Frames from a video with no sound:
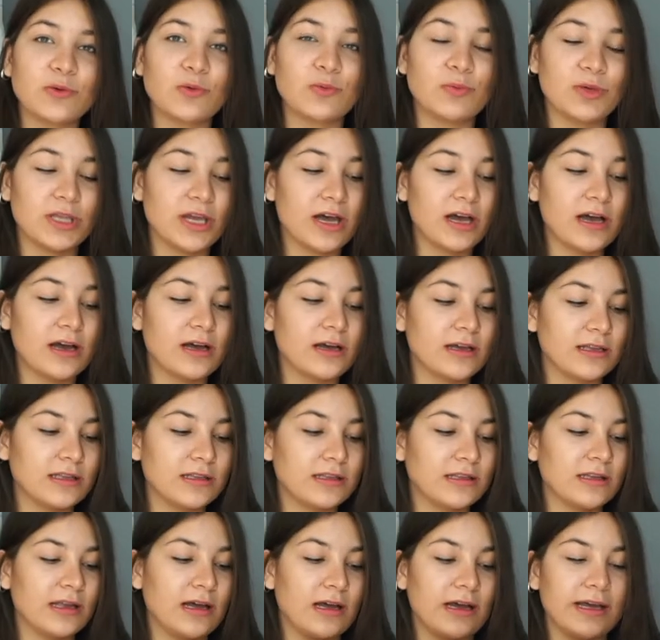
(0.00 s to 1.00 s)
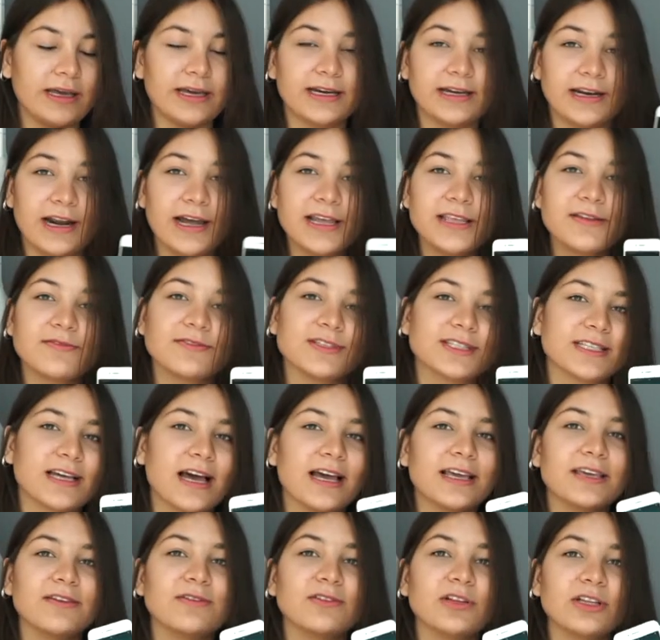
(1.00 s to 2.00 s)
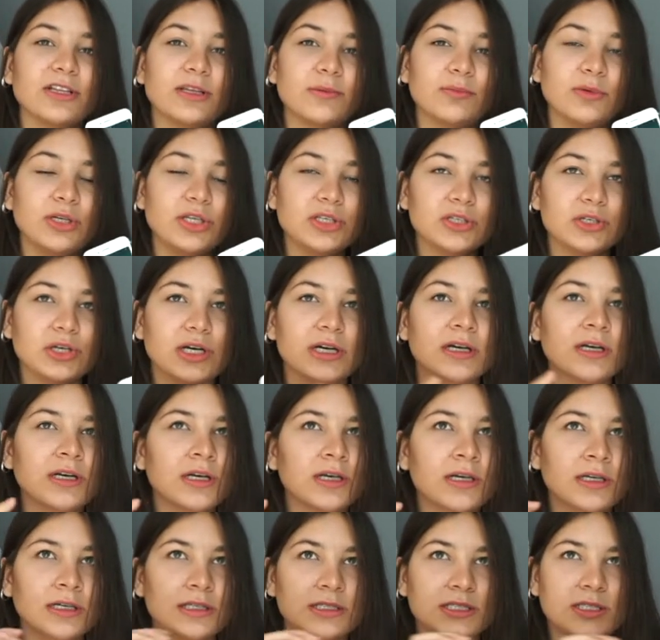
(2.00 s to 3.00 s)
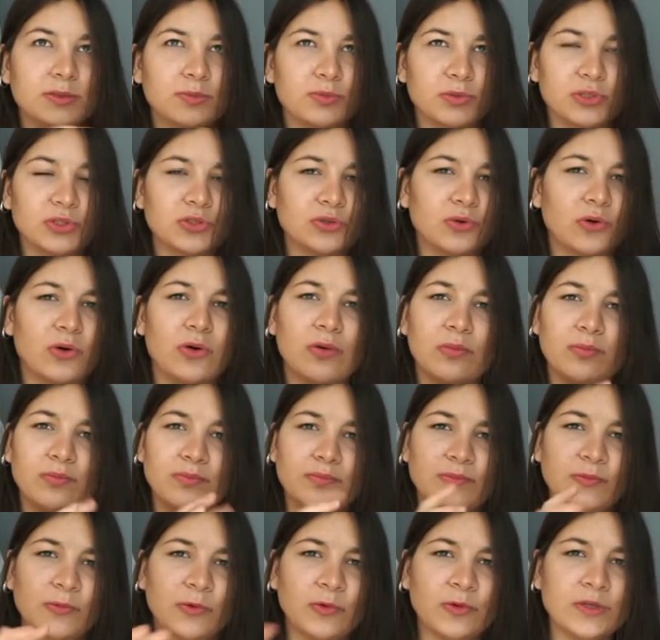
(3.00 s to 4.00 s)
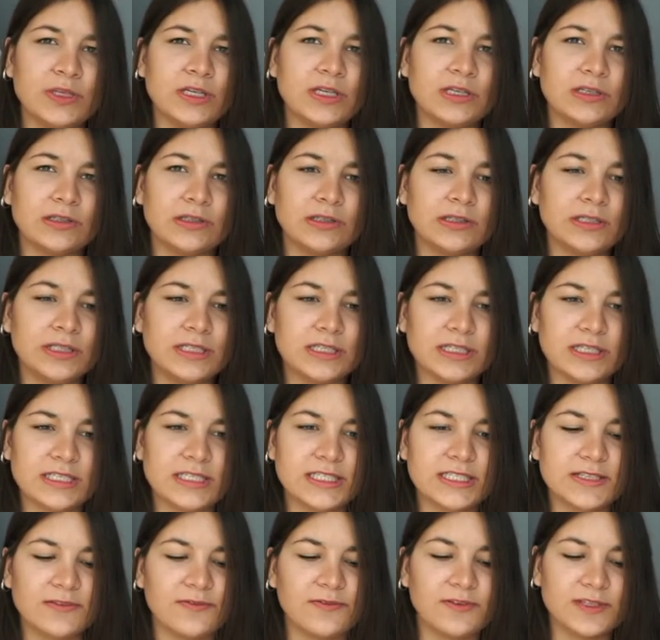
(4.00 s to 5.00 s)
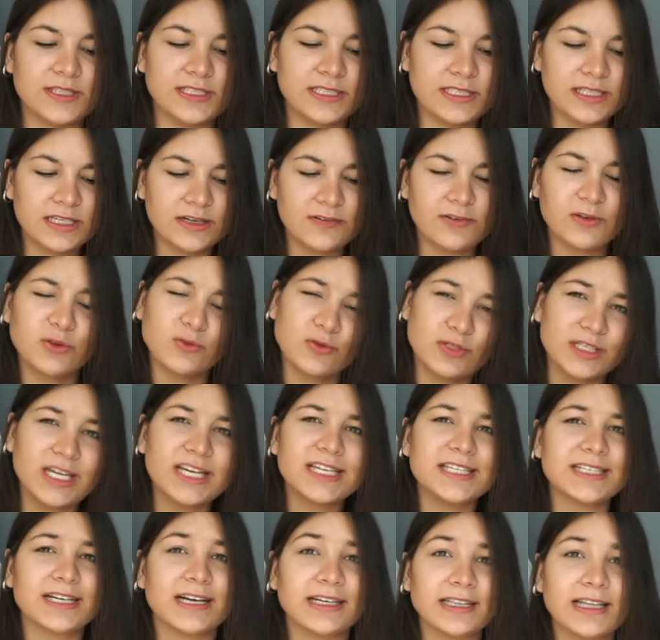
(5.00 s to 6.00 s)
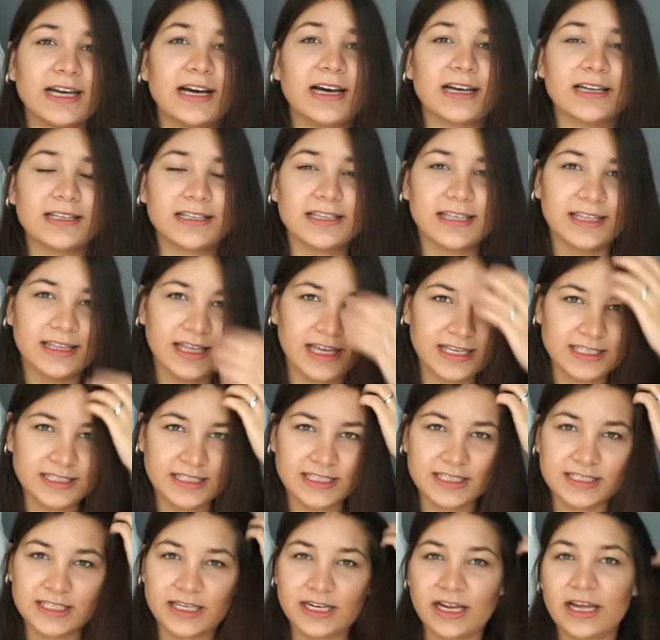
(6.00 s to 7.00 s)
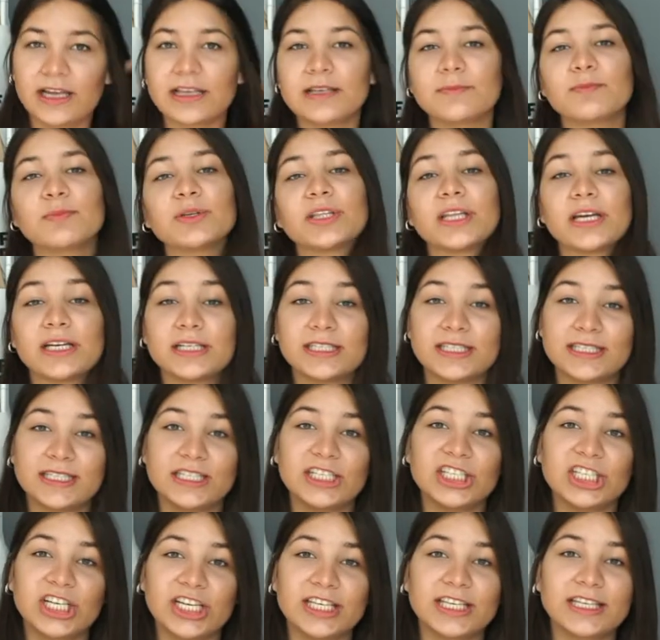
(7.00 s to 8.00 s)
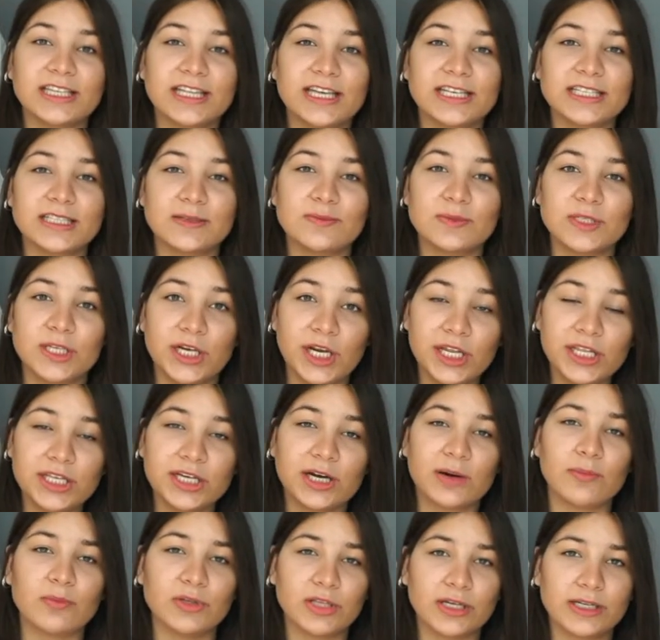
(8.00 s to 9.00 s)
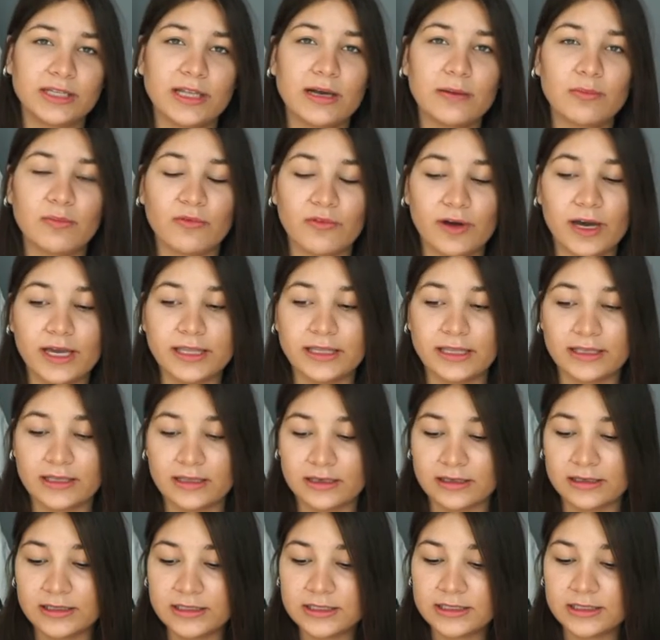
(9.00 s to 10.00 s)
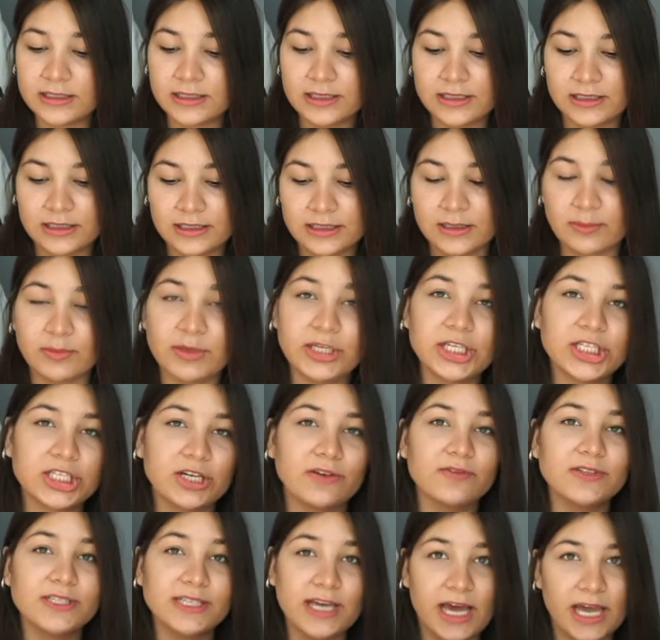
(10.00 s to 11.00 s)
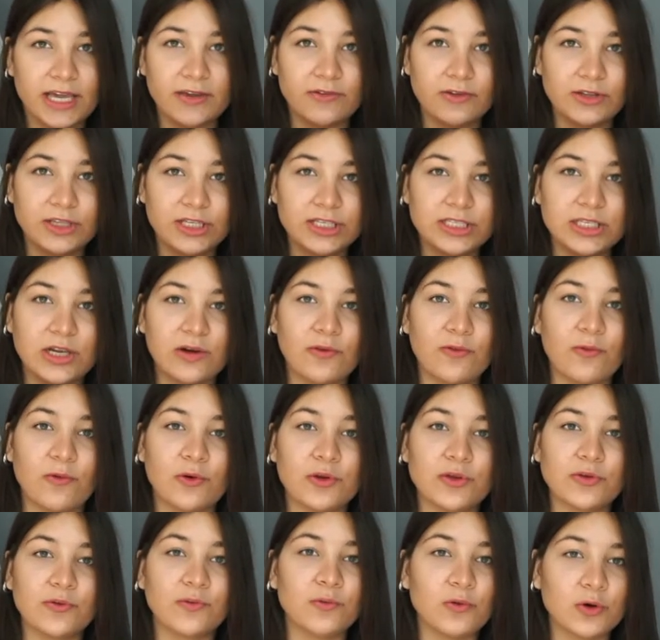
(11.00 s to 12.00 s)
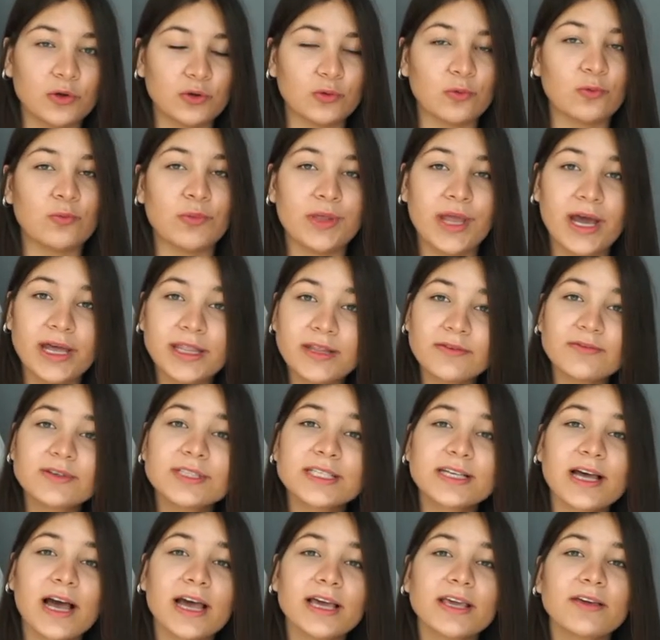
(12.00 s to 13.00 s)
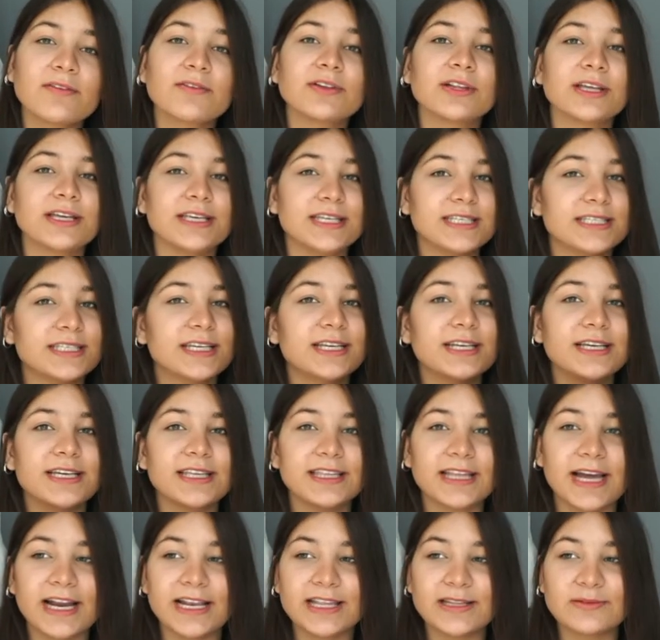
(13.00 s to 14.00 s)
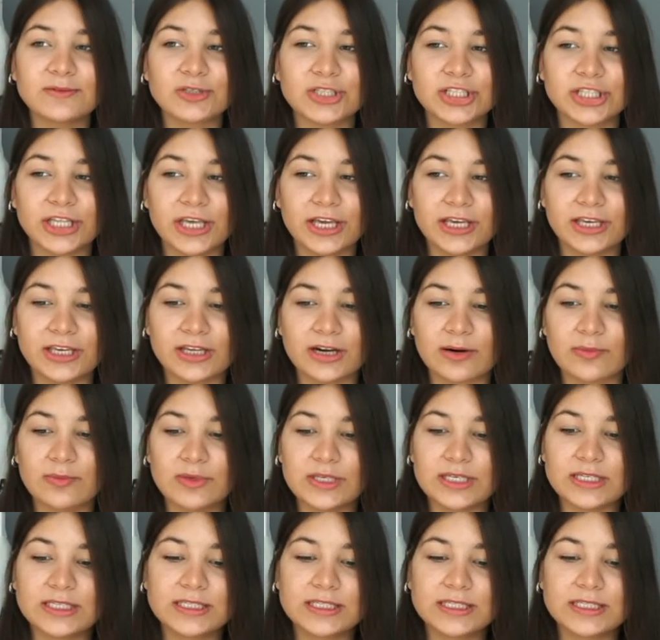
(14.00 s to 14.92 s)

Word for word: У меня на экране выскакивала табличка, типа, что он не, не расцифицирован. Ну, знаете, когда китайский заряд... пытаешься заряжать китайским зарядником, иногда бывает это табличка выскакивает на телефоне. Вот, у меня она выскакивала и с оригинальным штекером, и